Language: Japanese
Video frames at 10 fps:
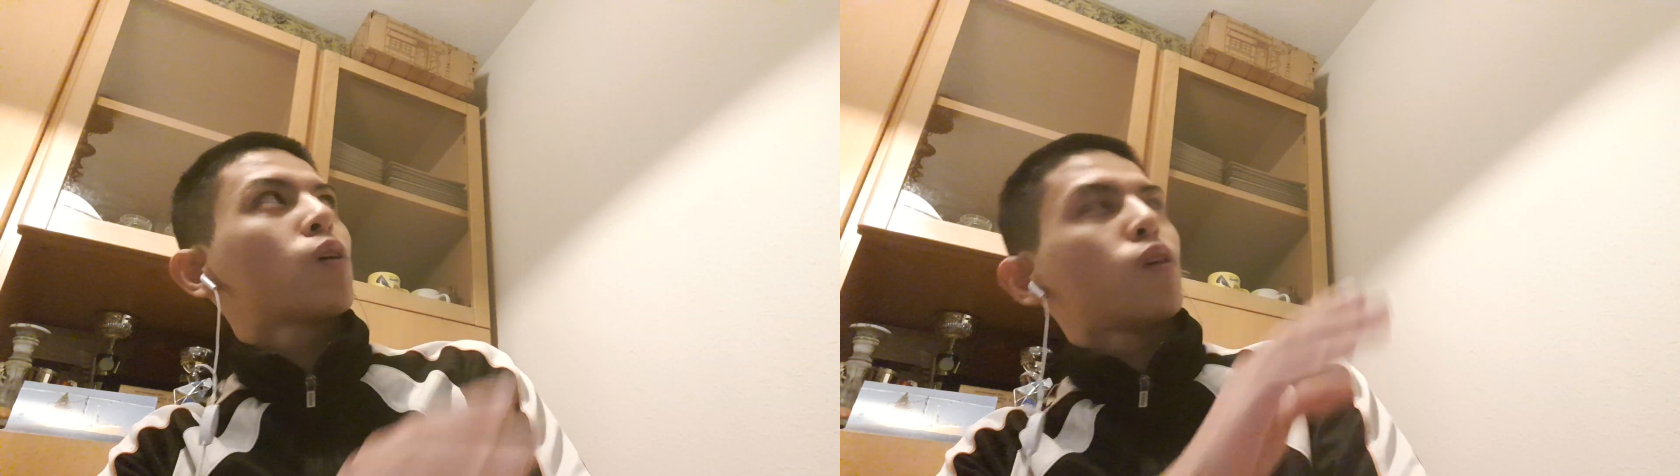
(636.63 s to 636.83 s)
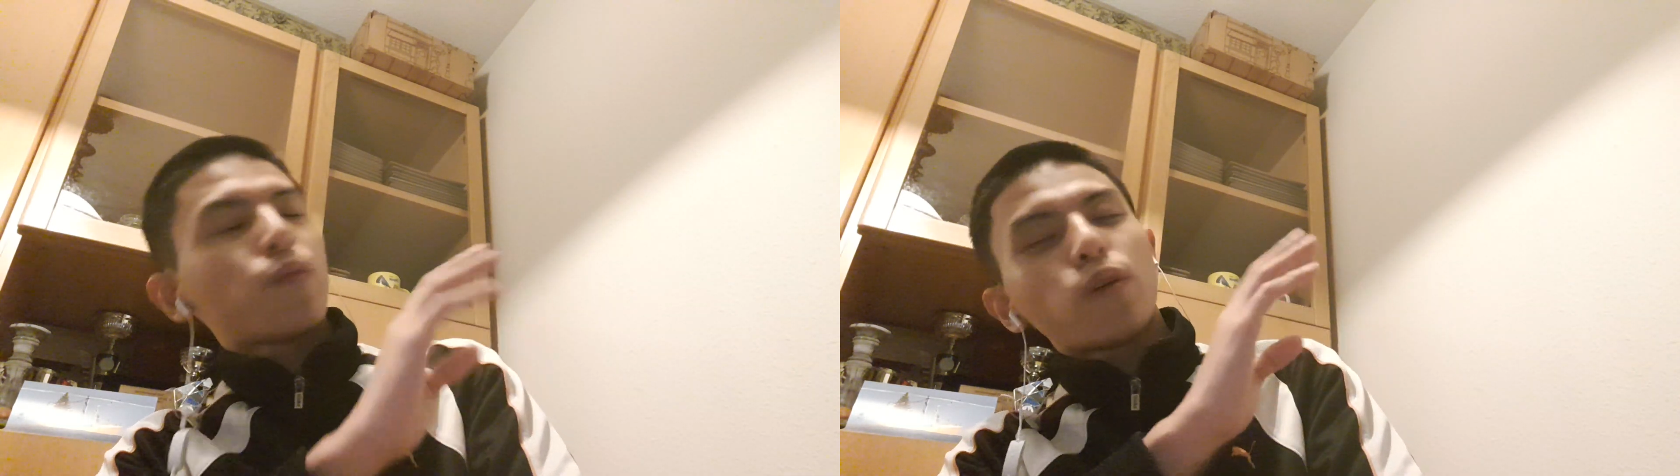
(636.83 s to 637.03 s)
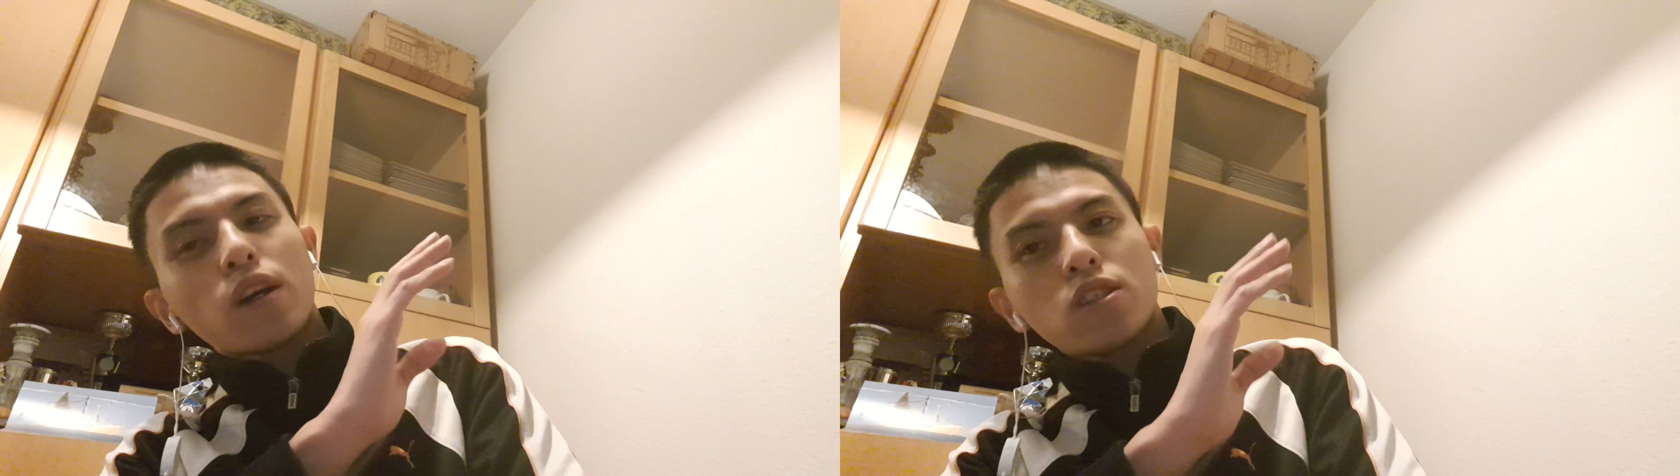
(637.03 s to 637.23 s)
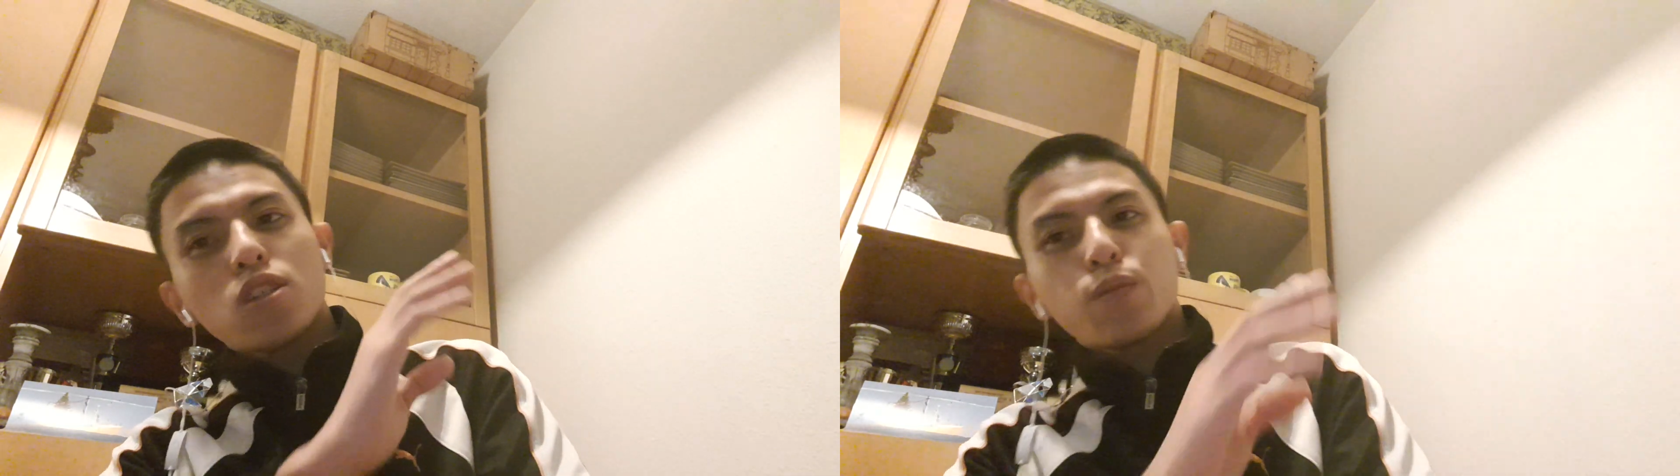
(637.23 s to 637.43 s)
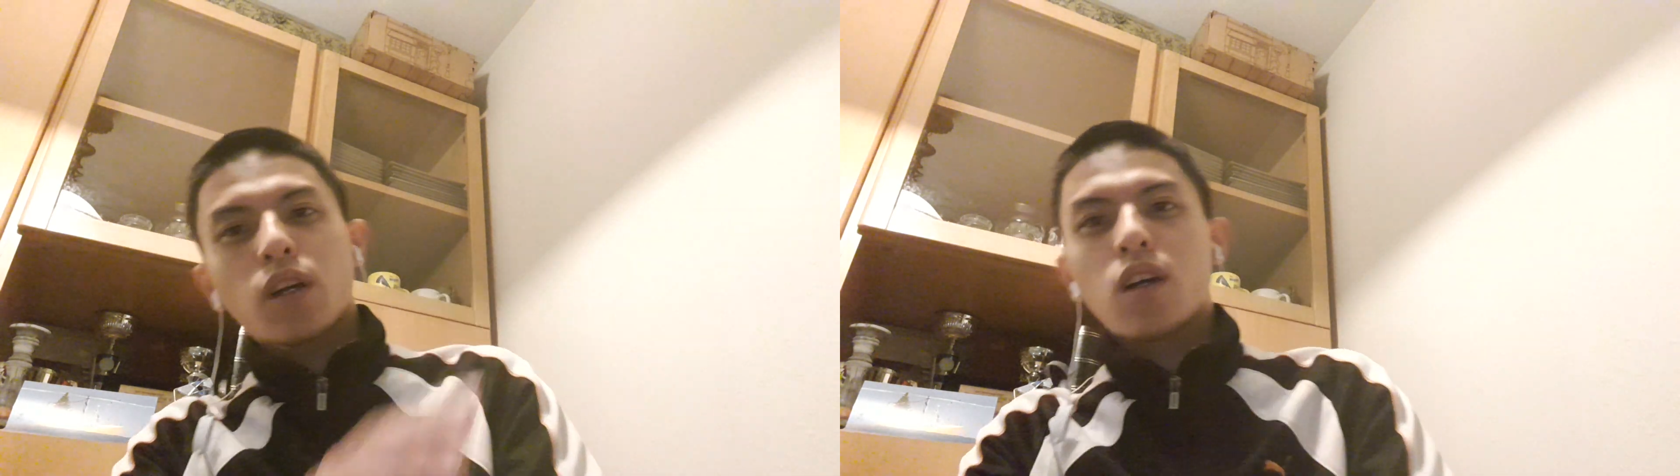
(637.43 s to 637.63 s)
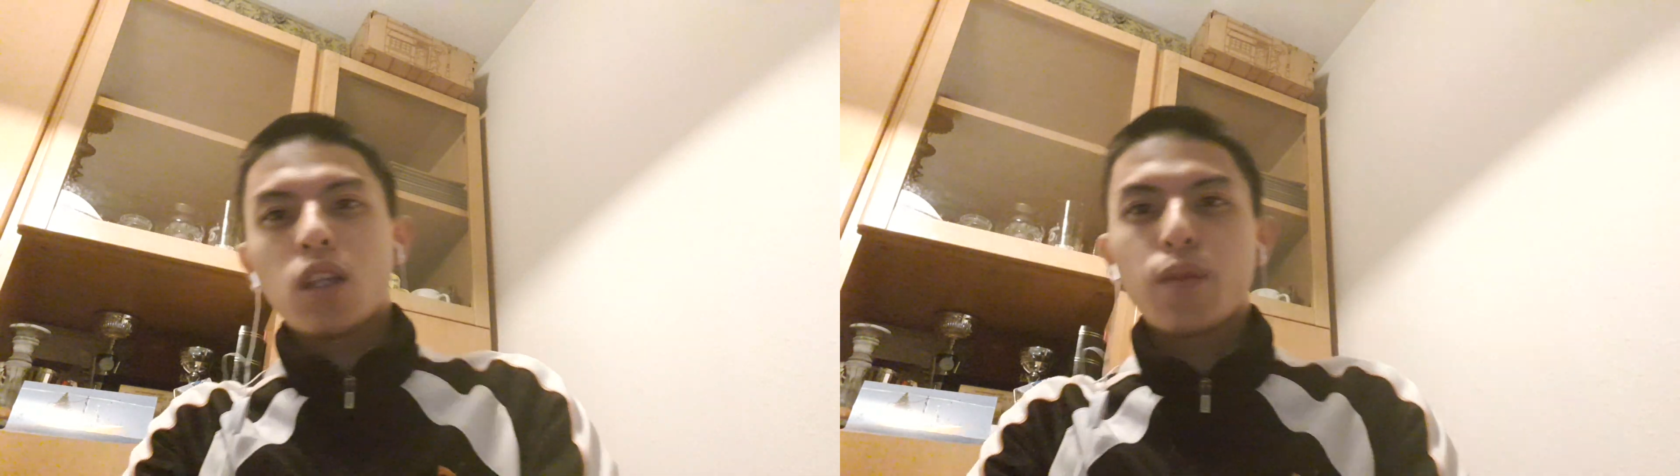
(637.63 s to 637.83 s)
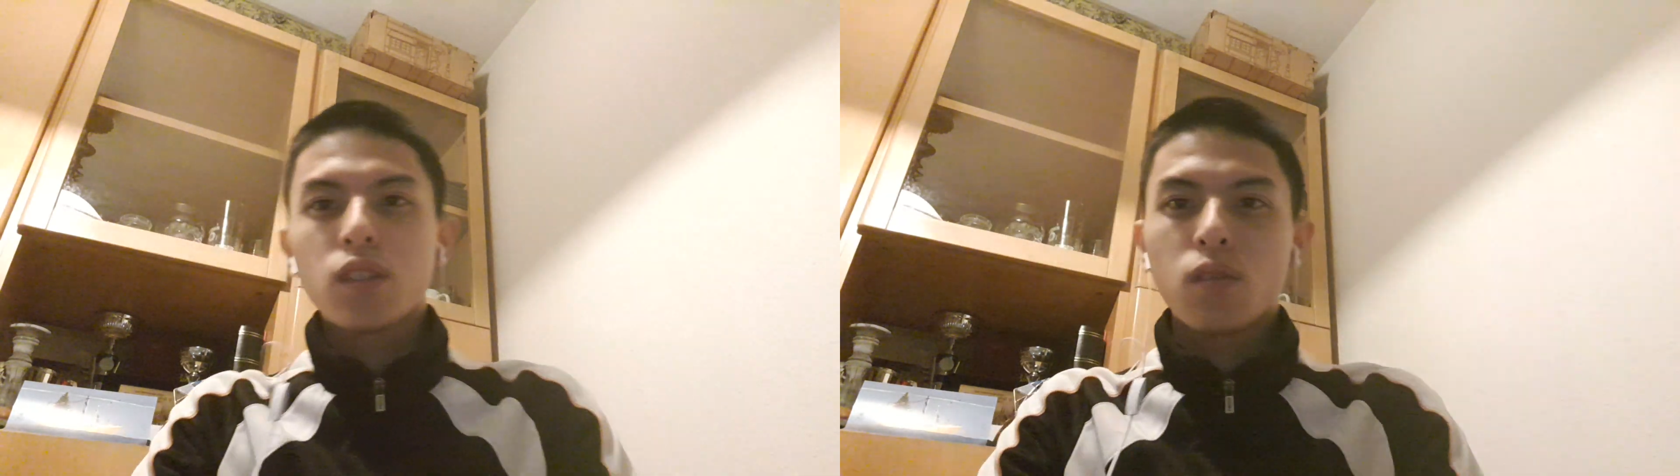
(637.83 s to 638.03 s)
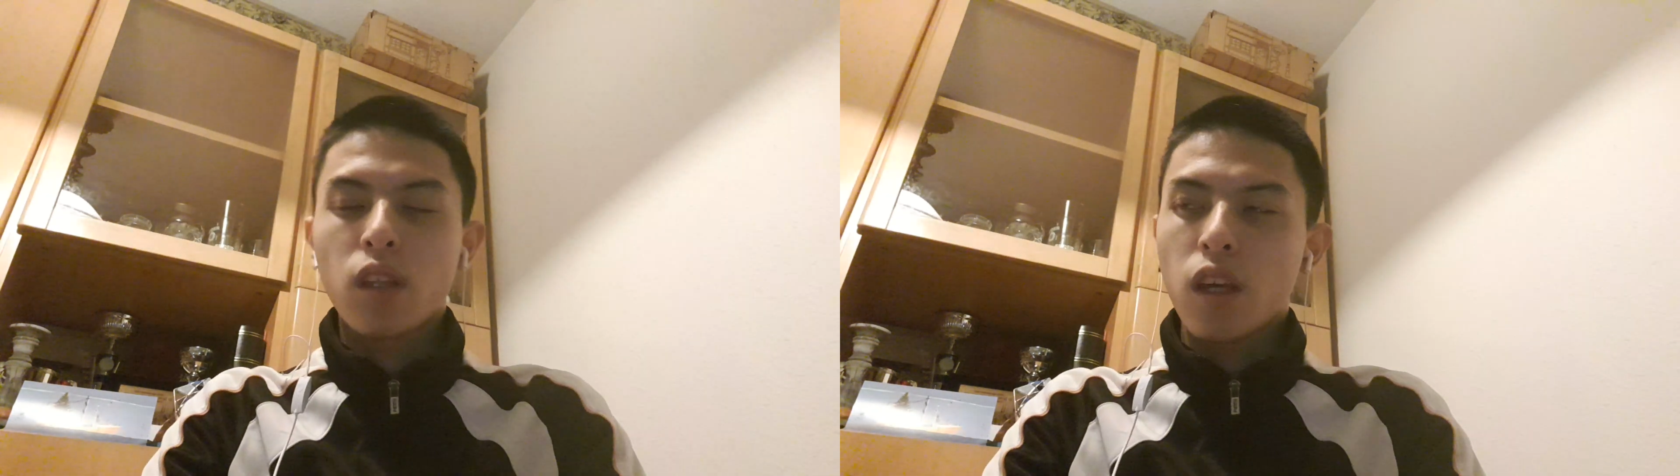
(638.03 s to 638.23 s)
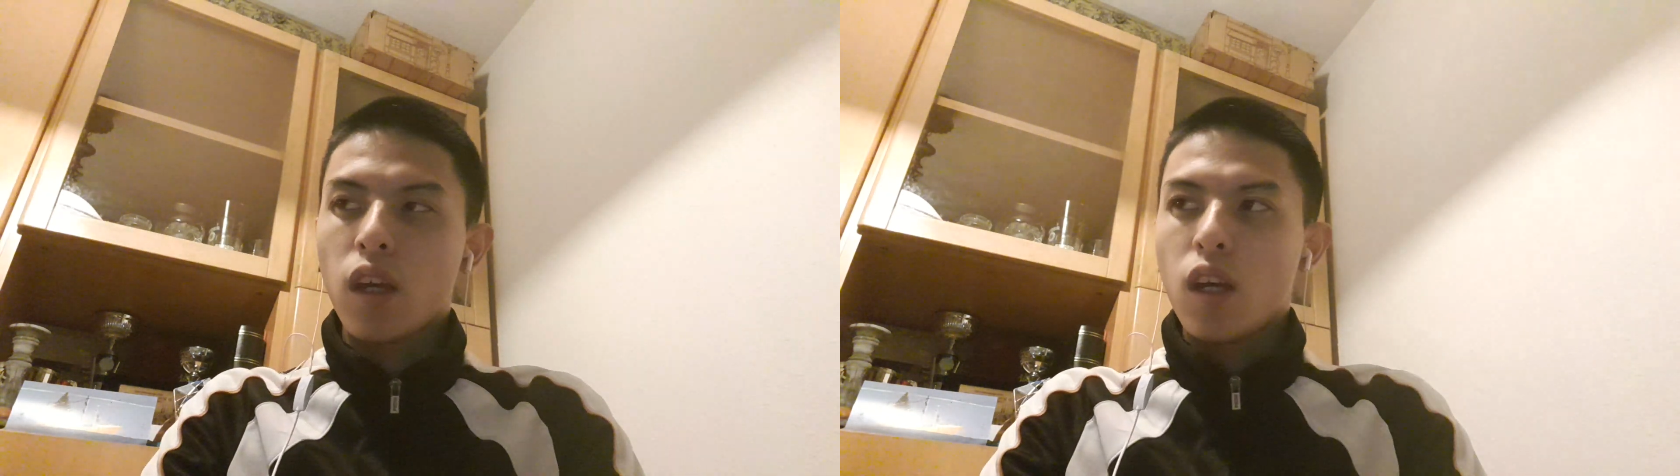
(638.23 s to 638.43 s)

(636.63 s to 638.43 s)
あもう8時迎えてますので、